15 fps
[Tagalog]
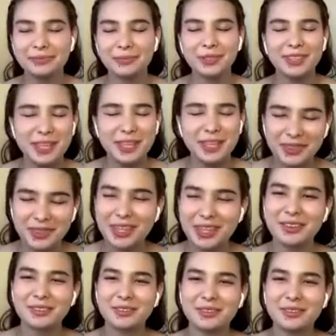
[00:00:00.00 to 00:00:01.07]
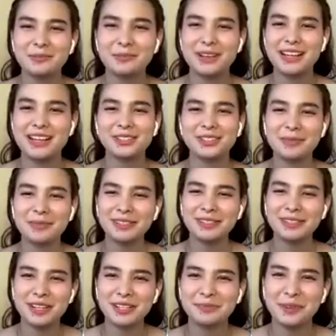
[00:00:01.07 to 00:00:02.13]
Thank you, thank you so much. Sobrang
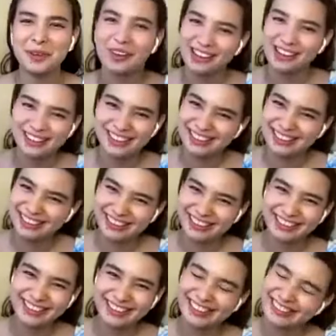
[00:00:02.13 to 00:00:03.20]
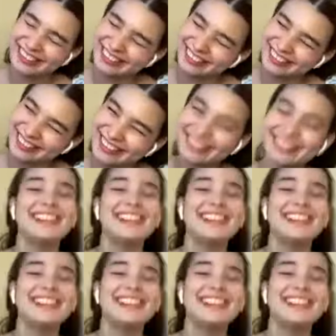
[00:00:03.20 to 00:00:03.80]
stress po ko ngayon sa internet. Arr!